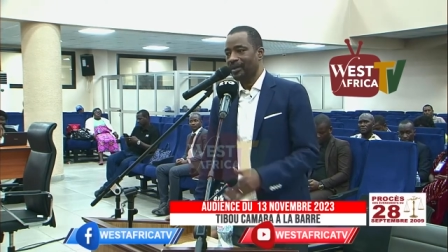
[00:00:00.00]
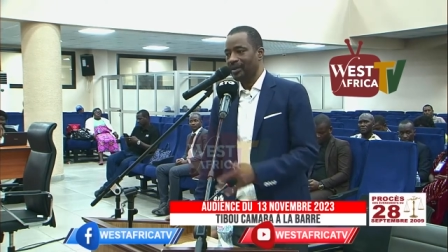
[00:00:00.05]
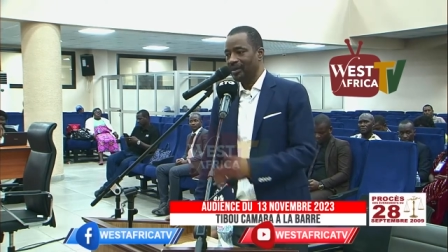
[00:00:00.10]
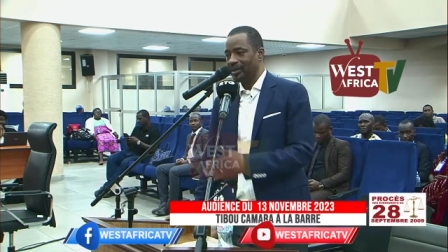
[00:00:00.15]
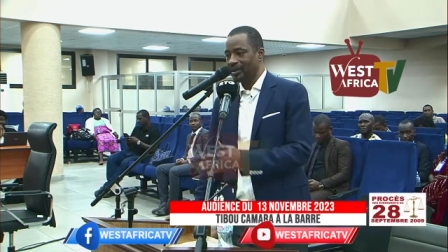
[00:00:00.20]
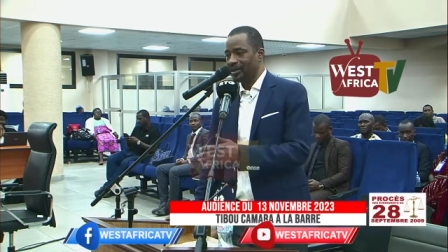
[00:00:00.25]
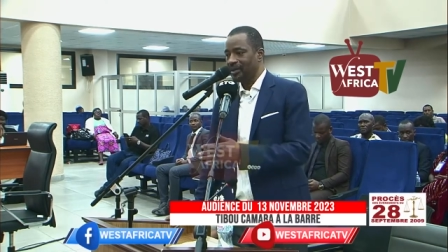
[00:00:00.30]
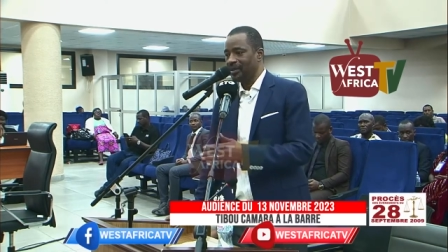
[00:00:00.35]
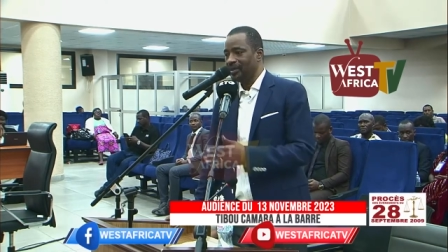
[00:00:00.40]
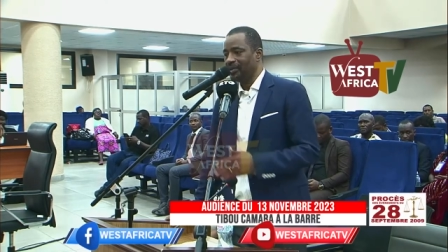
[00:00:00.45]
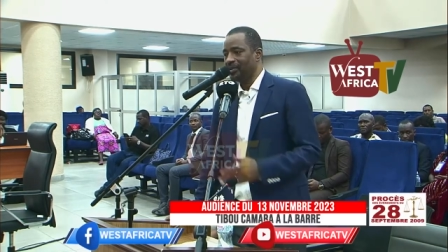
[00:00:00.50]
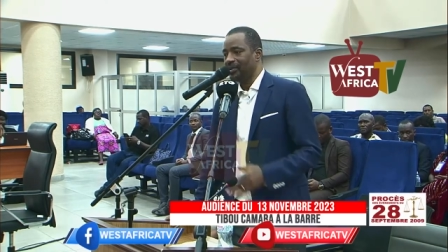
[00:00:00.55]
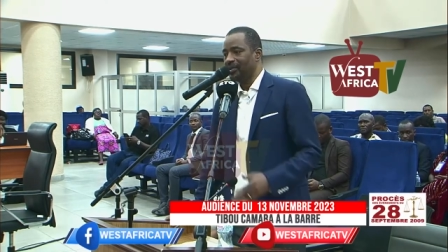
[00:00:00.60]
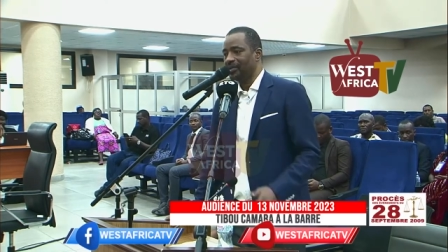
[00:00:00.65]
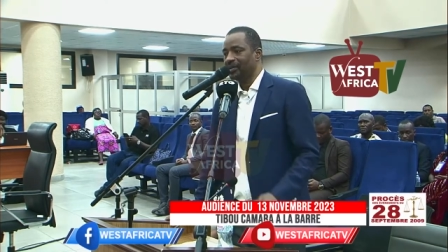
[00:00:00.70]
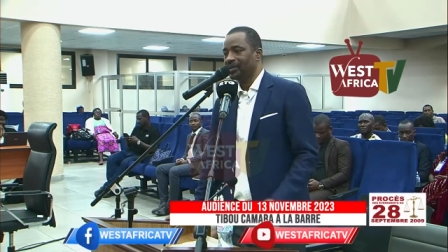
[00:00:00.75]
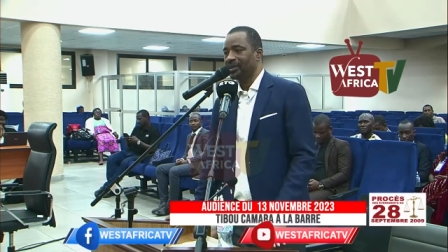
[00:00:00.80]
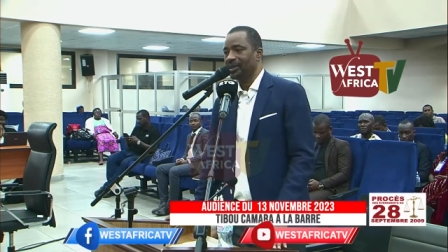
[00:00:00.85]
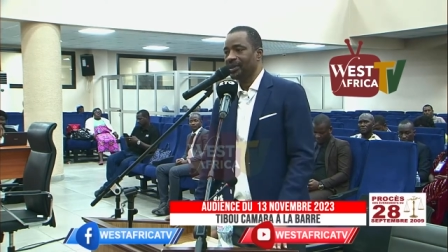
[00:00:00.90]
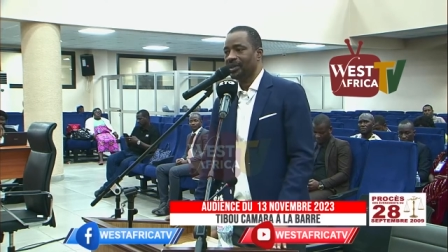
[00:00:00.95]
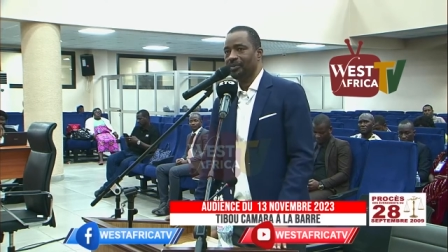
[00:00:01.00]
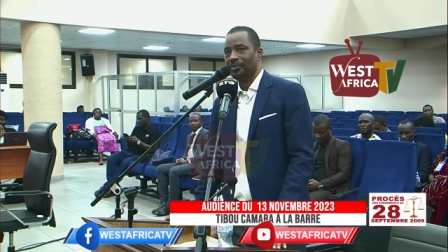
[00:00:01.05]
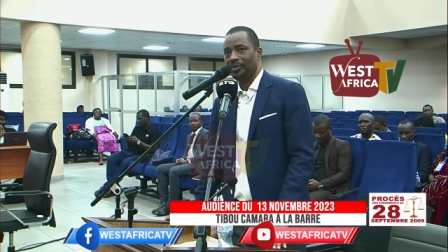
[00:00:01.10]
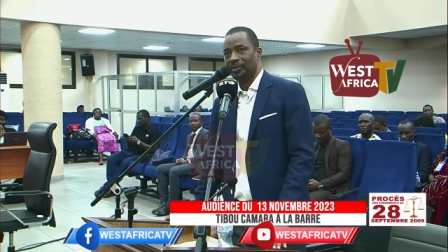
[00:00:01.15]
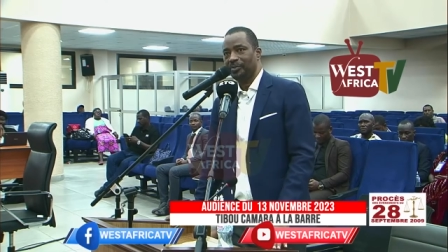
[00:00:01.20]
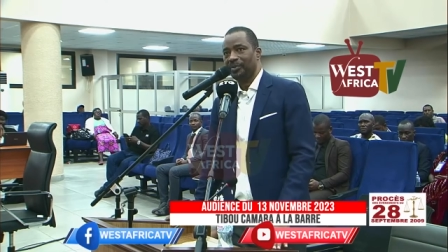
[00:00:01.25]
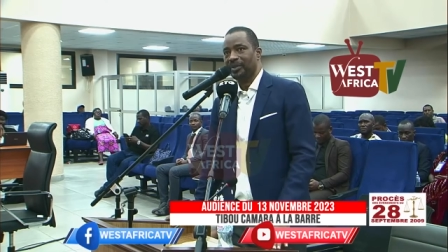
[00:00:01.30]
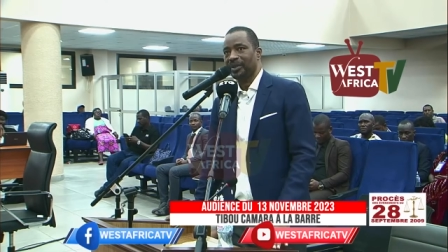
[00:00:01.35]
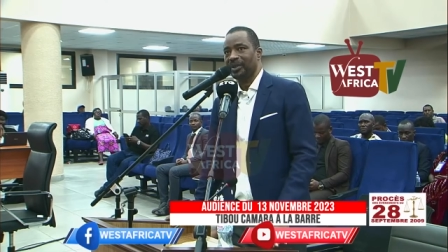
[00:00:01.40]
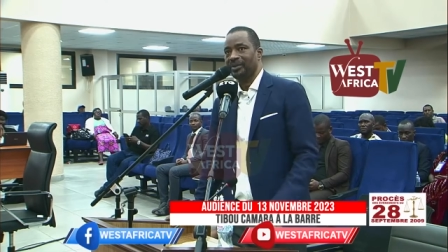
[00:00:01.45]
et on sait à
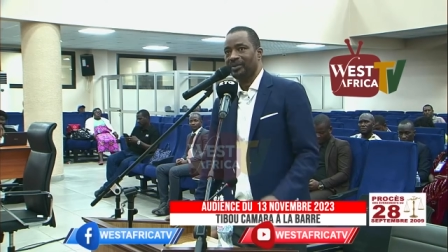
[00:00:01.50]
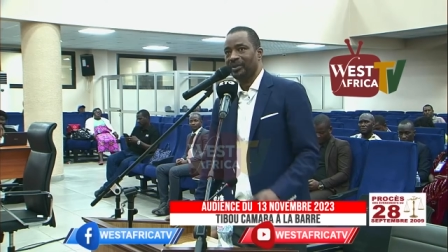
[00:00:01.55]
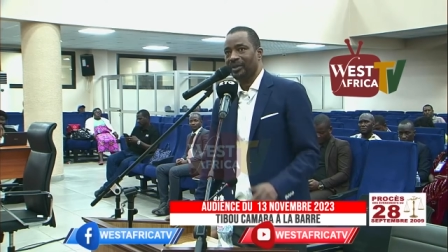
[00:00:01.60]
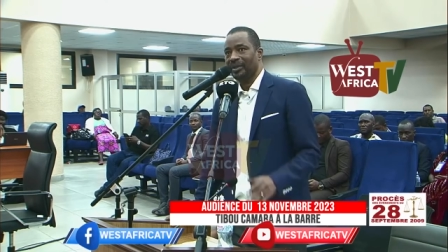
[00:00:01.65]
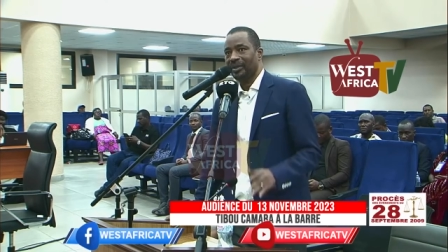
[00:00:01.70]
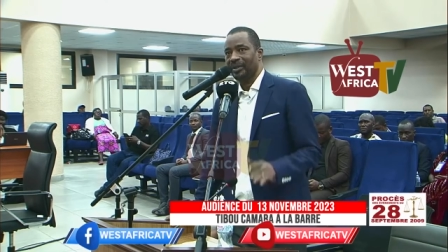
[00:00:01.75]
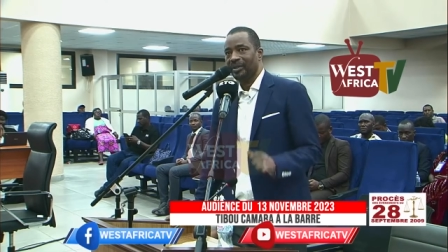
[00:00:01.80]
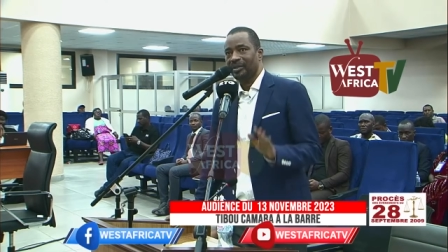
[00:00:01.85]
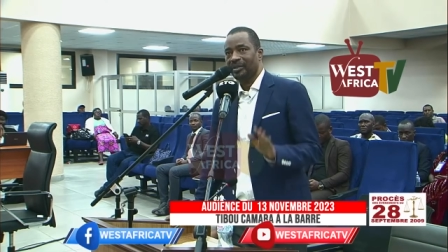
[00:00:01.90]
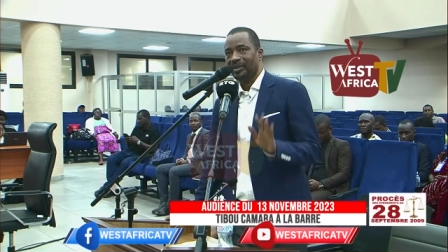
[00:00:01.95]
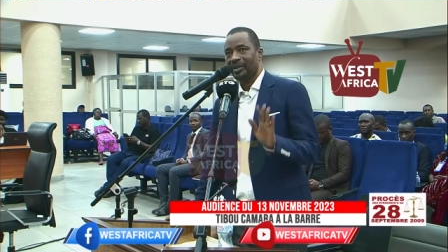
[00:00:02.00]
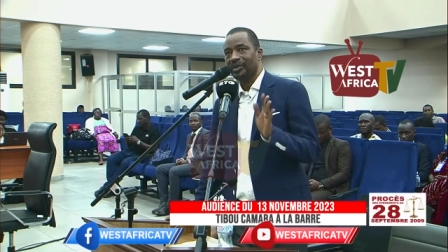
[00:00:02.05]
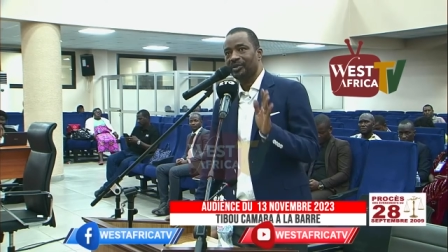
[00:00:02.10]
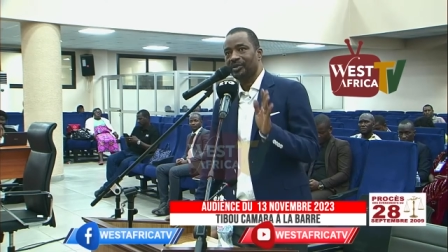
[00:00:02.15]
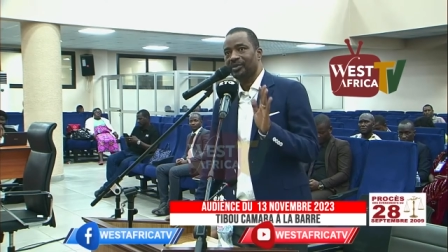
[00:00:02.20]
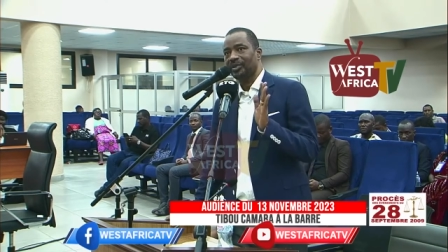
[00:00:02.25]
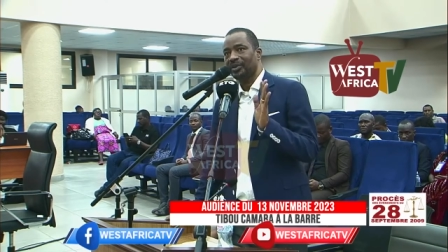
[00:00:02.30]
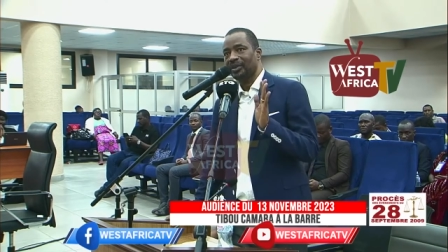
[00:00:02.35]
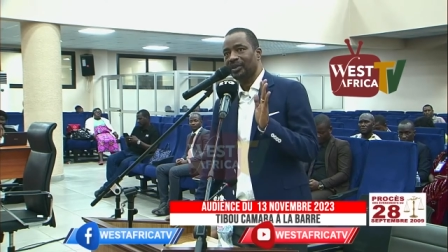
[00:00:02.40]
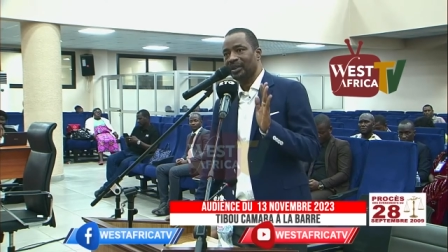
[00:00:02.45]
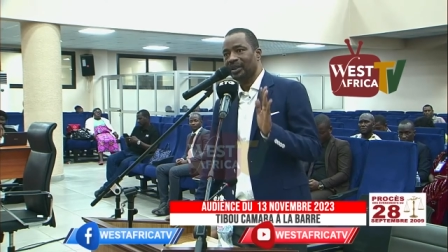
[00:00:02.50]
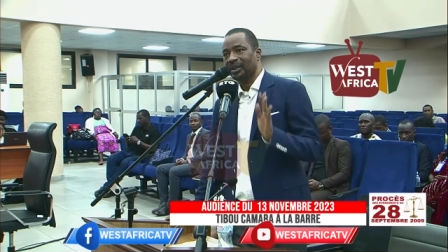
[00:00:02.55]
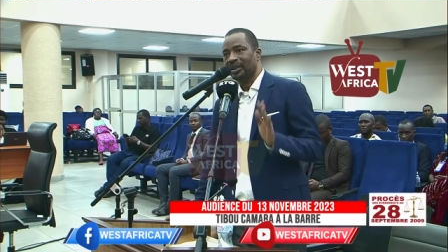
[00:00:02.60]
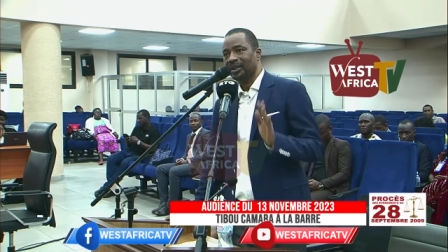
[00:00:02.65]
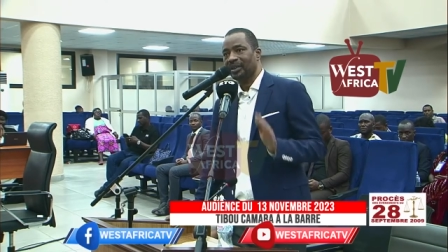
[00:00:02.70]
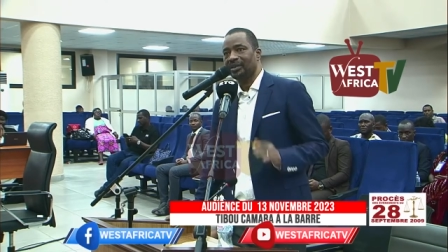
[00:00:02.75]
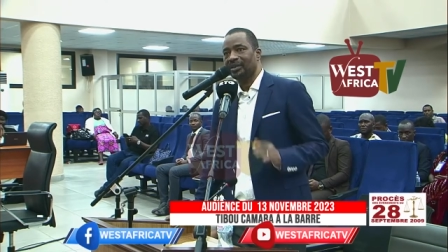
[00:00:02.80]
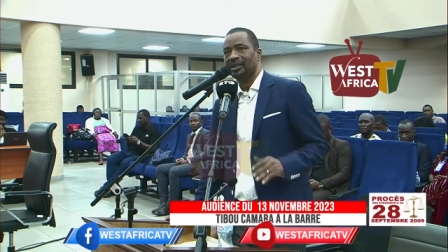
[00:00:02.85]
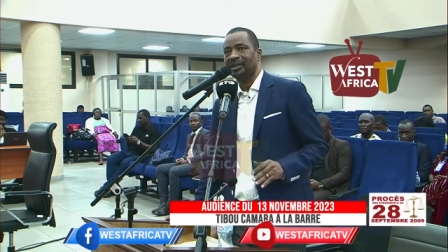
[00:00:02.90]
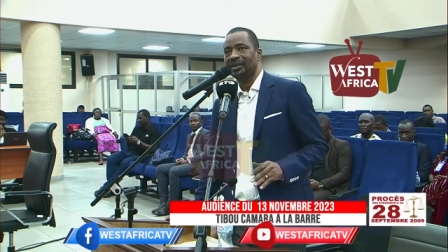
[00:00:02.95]
peu près quelles sont les grandes
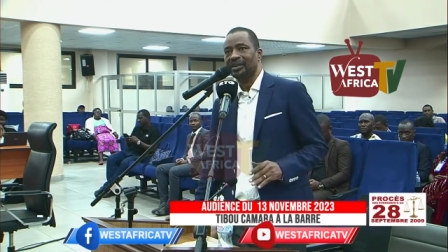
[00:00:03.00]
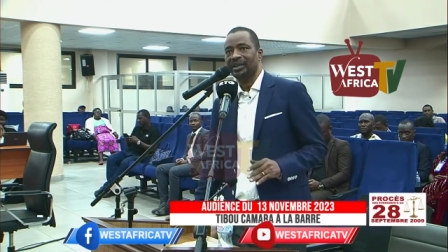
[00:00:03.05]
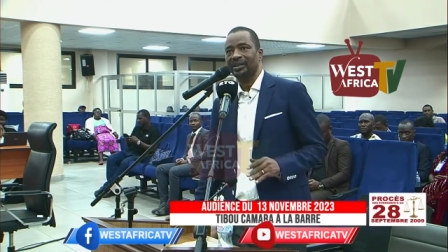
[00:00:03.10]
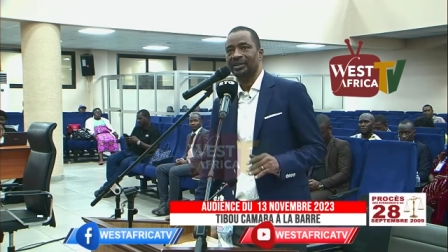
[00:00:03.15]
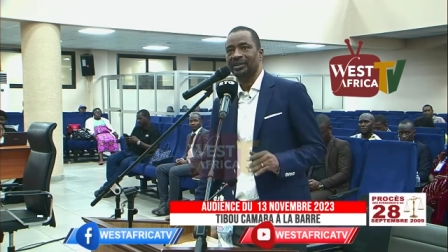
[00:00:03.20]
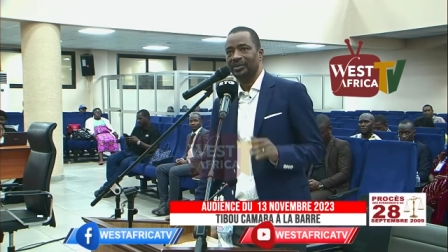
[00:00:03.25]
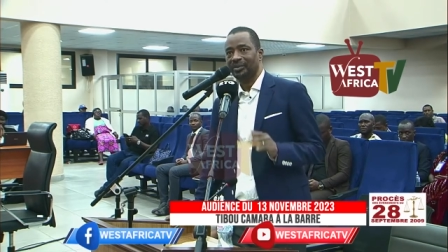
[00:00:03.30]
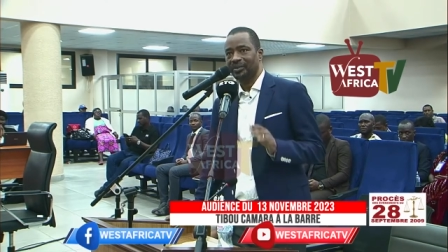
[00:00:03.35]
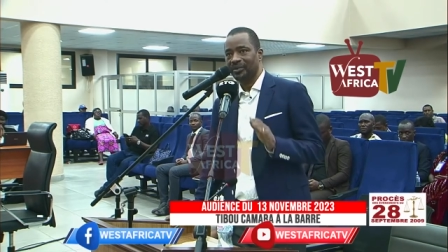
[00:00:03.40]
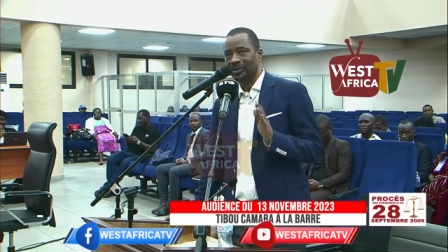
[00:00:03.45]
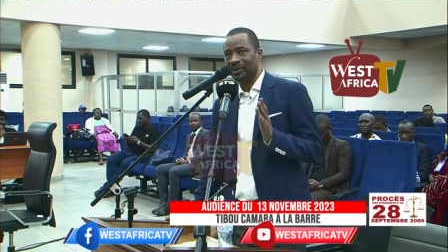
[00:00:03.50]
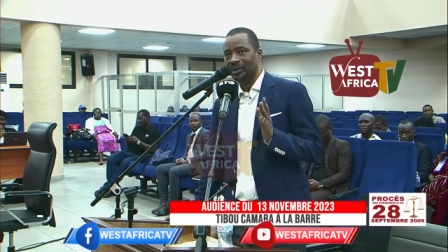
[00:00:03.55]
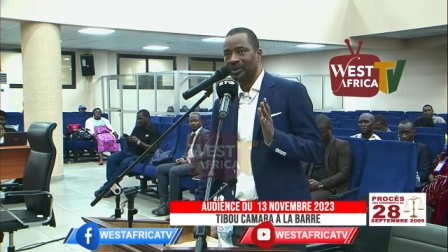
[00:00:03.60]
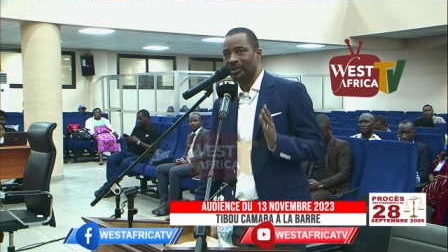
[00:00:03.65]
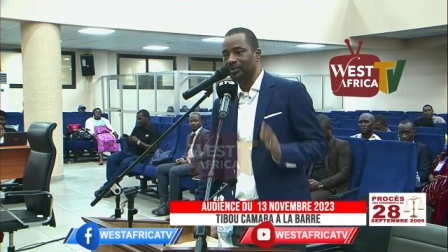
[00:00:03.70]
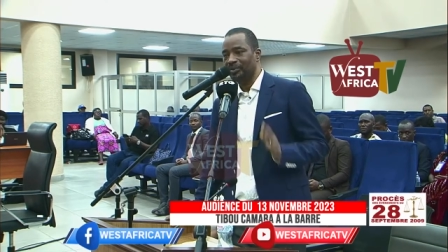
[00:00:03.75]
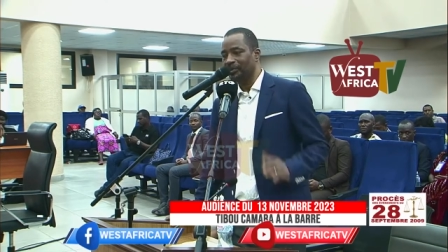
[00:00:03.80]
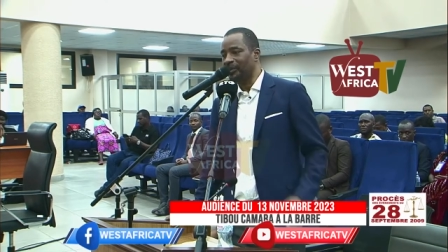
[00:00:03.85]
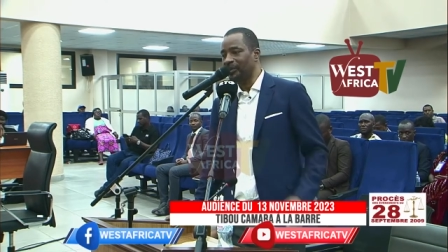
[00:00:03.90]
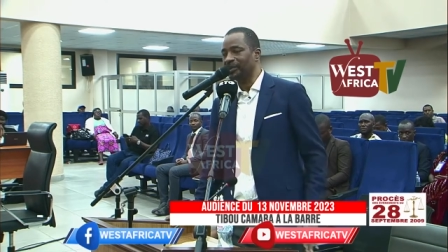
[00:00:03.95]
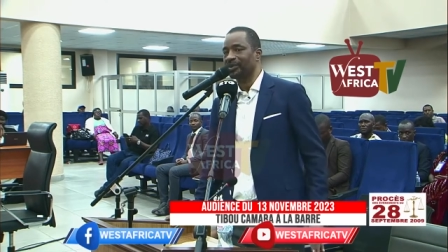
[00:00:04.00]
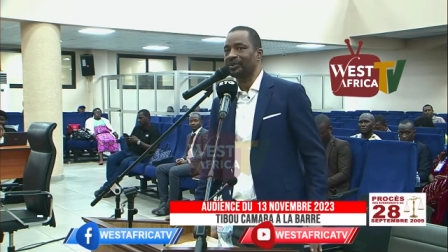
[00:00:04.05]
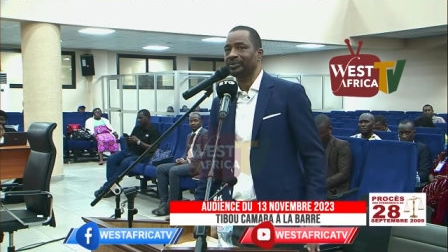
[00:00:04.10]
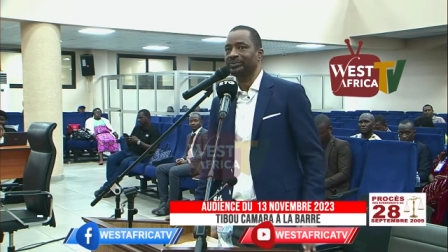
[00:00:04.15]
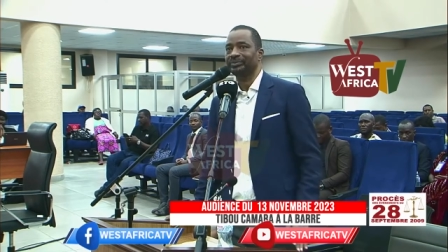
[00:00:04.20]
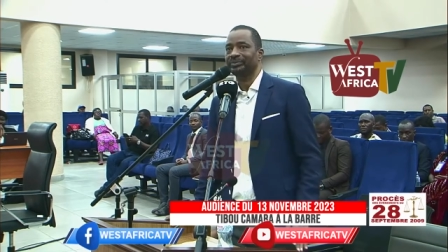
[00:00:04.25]
tendances au sein des populations.